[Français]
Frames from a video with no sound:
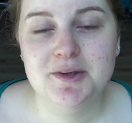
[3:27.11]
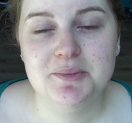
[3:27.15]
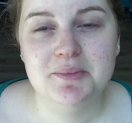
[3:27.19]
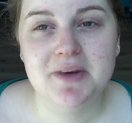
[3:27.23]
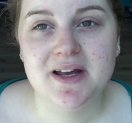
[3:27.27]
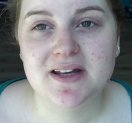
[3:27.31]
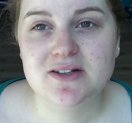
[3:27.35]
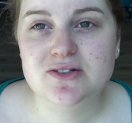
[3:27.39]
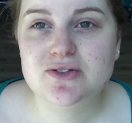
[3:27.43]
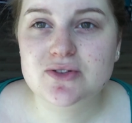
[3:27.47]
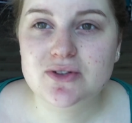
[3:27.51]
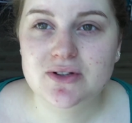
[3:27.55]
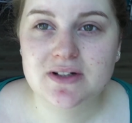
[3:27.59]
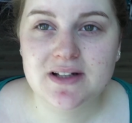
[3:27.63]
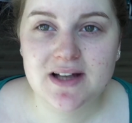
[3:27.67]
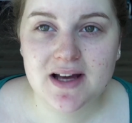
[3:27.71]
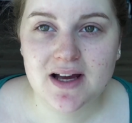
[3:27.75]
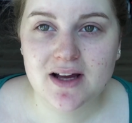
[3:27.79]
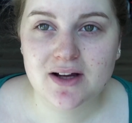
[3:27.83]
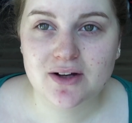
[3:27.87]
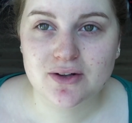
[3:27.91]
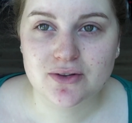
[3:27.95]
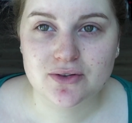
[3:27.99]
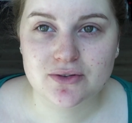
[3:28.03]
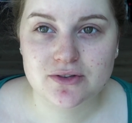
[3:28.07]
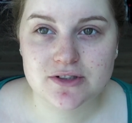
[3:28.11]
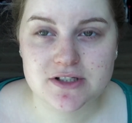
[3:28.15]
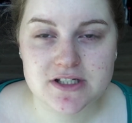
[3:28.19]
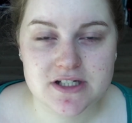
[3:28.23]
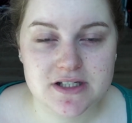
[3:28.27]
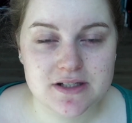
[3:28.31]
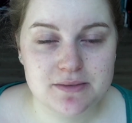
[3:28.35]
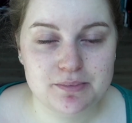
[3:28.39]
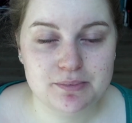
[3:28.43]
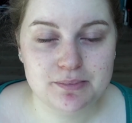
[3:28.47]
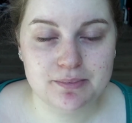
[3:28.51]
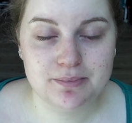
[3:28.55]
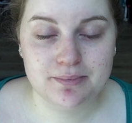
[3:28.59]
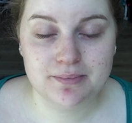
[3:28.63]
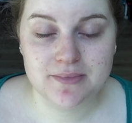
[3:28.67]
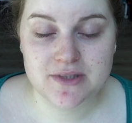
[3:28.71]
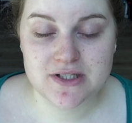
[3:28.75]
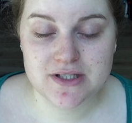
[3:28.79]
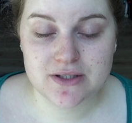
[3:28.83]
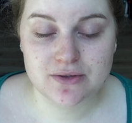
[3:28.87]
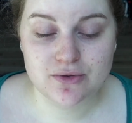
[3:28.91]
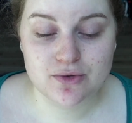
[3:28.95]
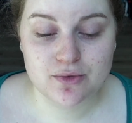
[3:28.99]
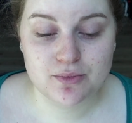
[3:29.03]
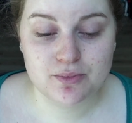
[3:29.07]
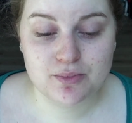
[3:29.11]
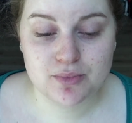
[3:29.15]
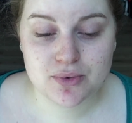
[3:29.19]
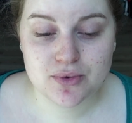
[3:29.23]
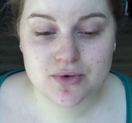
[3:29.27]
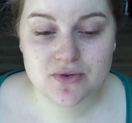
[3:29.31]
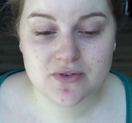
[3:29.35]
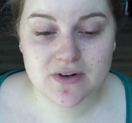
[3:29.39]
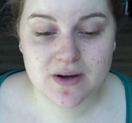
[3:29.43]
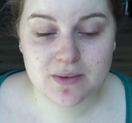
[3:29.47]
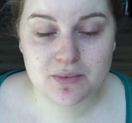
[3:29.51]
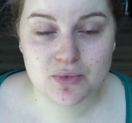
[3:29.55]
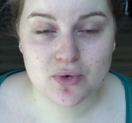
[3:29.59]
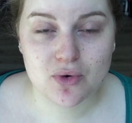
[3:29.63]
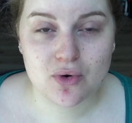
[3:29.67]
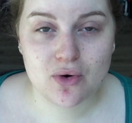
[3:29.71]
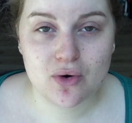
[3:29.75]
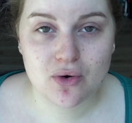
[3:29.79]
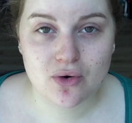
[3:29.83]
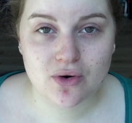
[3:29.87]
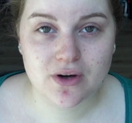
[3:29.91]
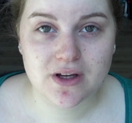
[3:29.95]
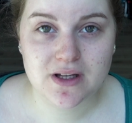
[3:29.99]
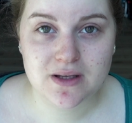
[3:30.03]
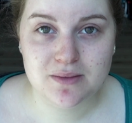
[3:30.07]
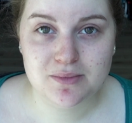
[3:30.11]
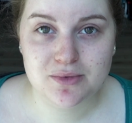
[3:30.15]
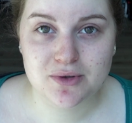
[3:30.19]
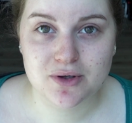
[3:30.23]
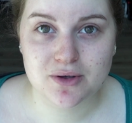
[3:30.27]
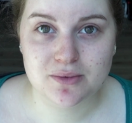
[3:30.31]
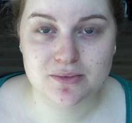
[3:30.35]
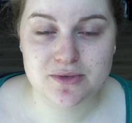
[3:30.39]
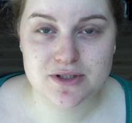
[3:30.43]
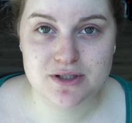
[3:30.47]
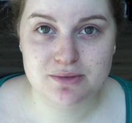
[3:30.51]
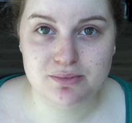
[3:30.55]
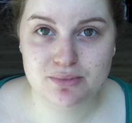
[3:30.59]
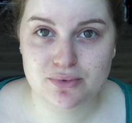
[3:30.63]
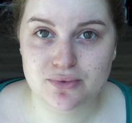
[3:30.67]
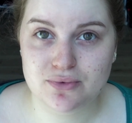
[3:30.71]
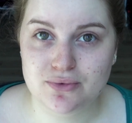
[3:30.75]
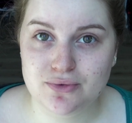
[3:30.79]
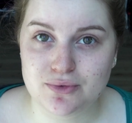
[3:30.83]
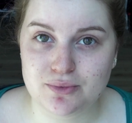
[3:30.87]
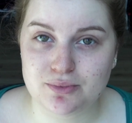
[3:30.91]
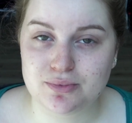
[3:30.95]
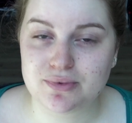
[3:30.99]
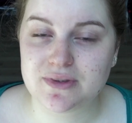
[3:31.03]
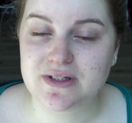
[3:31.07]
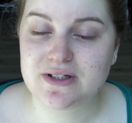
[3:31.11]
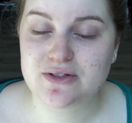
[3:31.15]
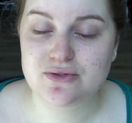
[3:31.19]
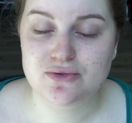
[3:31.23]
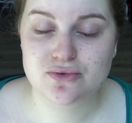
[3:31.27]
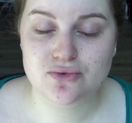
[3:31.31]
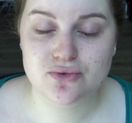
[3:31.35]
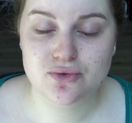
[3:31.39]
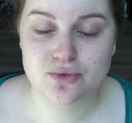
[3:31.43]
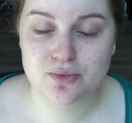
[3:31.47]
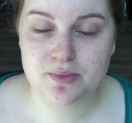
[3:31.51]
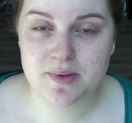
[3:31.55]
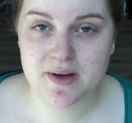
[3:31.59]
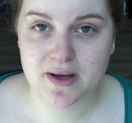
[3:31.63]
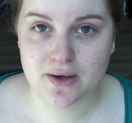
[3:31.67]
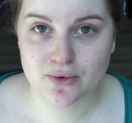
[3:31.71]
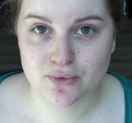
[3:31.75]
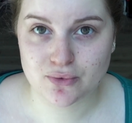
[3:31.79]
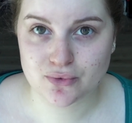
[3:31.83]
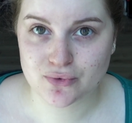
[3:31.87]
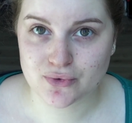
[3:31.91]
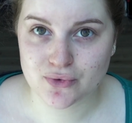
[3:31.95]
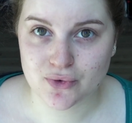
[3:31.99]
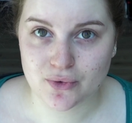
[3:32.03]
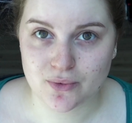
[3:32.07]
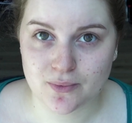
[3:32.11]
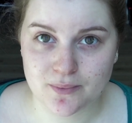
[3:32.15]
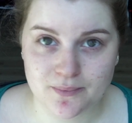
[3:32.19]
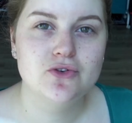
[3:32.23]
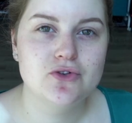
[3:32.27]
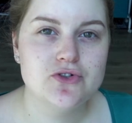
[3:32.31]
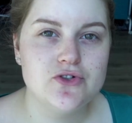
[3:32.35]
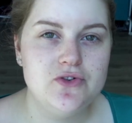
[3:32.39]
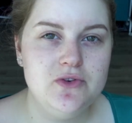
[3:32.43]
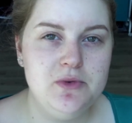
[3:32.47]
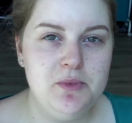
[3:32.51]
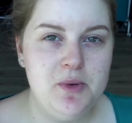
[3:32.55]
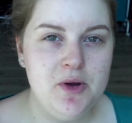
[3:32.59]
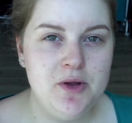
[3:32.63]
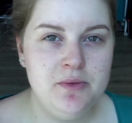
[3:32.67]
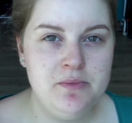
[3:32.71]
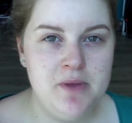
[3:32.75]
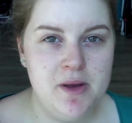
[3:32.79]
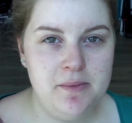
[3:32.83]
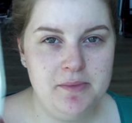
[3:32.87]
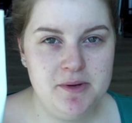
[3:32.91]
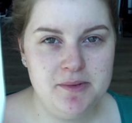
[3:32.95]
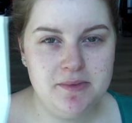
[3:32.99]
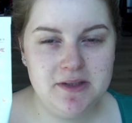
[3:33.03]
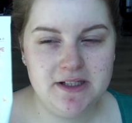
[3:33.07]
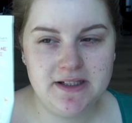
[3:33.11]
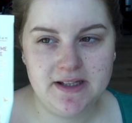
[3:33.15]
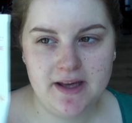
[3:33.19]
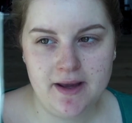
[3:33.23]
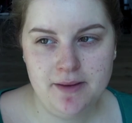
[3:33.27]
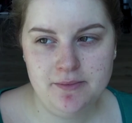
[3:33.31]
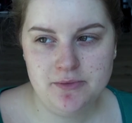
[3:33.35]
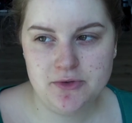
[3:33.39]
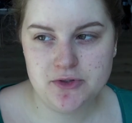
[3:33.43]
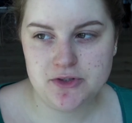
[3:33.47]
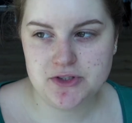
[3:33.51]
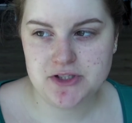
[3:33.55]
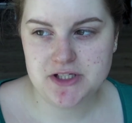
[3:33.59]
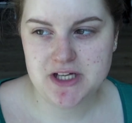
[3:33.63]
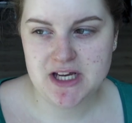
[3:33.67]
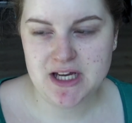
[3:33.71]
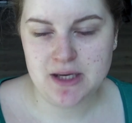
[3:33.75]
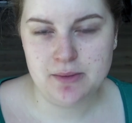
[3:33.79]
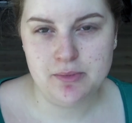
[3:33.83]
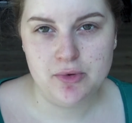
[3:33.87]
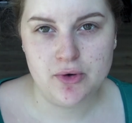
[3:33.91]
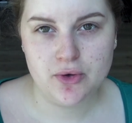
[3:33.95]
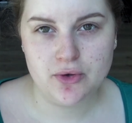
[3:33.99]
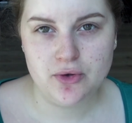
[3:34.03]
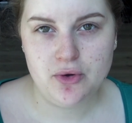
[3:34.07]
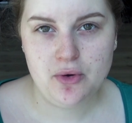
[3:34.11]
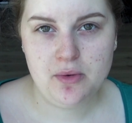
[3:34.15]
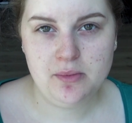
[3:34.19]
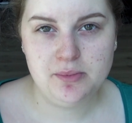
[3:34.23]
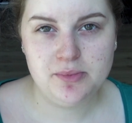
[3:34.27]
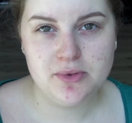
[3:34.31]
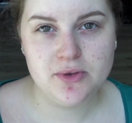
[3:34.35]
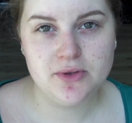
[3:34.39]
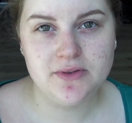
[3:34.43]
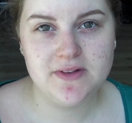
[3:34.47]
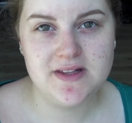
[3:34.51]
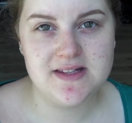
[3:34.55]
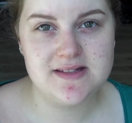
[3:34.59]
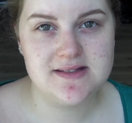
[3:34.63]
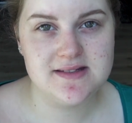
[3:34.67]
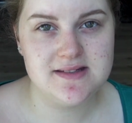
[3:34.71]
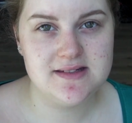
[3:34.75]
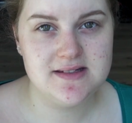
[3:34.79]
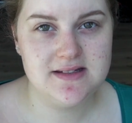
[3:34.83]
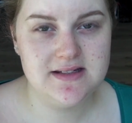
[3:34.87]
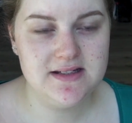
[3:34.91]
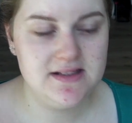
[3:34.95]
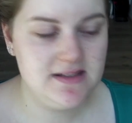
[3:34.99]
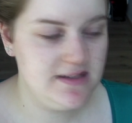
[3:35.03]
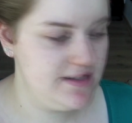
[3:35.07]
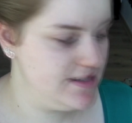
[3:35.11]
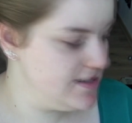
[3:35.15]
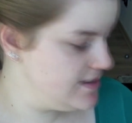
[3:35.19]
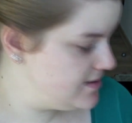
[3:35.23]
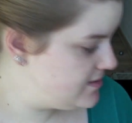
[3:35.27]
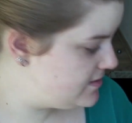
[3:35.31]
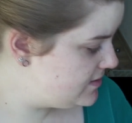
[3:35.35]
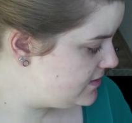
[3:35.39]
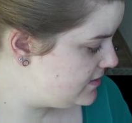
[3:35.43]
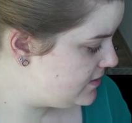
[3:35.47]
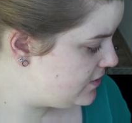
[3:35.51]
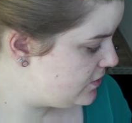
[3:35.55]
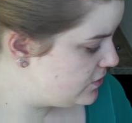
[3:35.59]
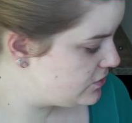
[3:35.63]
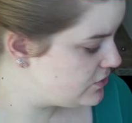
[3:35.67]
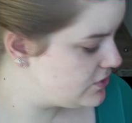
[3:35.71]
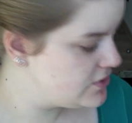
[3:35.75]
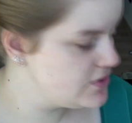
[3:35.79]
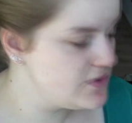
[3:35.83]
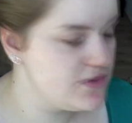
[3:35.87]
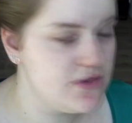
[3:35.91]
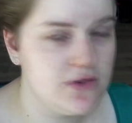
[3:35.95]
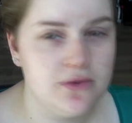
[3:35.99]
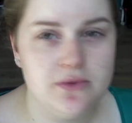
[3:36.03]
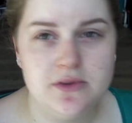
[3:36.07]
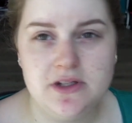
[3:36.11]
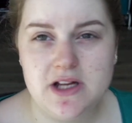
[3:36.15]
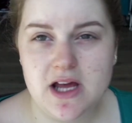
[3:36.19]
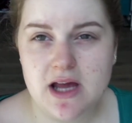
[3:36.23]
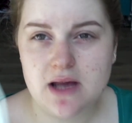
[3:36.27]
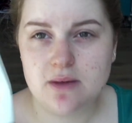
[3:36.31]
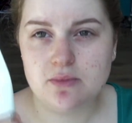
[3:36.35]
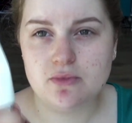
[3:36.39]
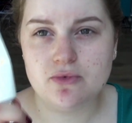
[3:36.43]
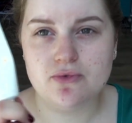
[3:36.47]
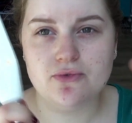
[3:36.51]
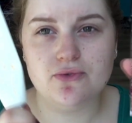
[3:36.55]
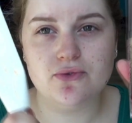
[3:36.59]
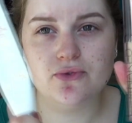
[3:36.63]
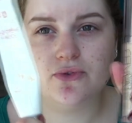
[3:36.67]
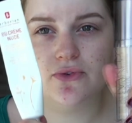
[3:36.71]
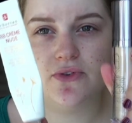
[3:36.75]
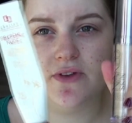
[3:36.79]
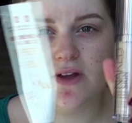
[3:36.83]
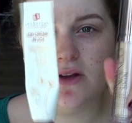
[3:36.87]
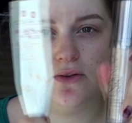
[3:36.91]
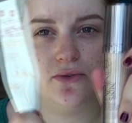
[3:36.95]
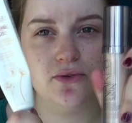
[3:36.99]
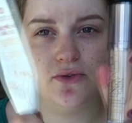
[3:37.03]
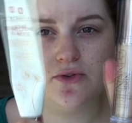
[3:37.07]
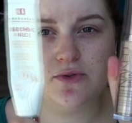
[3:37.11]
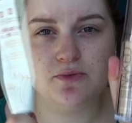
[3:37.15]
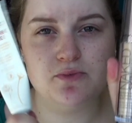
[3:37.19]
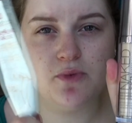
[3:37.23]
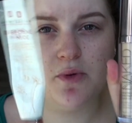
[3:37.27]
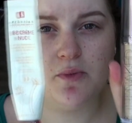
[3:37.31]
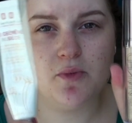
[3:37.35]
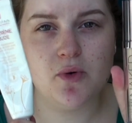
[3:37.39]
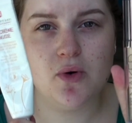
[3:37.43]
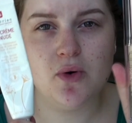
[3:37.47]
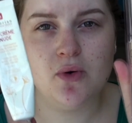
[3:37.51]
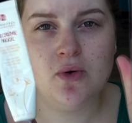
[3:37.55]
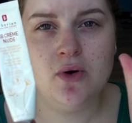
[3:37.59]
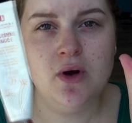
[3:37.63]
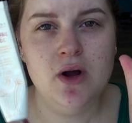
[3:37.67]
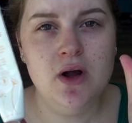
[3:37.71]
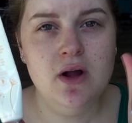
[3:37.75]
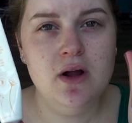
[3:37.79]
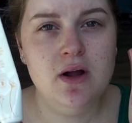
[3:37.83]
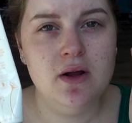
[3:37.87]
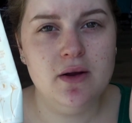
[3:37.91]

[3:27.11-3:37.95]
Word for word: Parce que là, euh, j'ai j'ai une peau vraiment horrible comme j'ai pu depuis super longtemps. Donc je vais prendre ma bébé crème de chez Herborian pour tester. J'hésitais entre celui-là et mon fond de teint de ce moment.